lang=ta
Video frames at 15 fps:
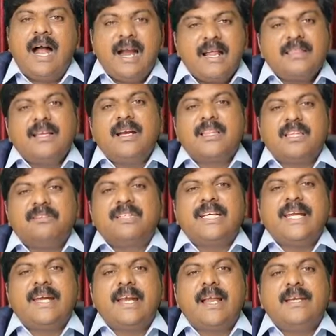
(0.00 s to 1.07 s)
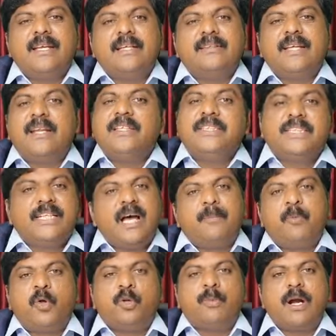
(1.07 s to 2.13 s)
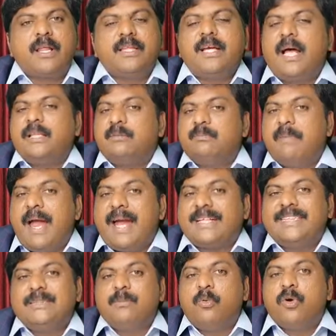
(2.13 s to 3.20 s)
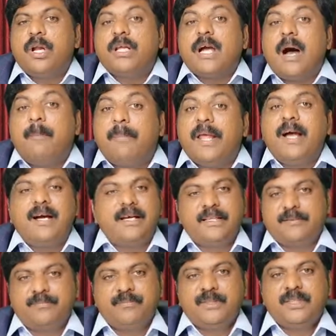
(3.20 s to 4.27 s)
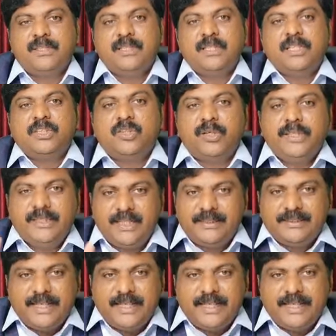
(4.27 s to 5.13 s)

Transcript: அடுத்தடுத்த விஷயங்களை நீங்கள் தெரிஞ்சுக்கிட்டா போதுமானது அது மேக்ஸிமம் உங்களுக்கு அப்ளை ஆகாது ஸோ இதை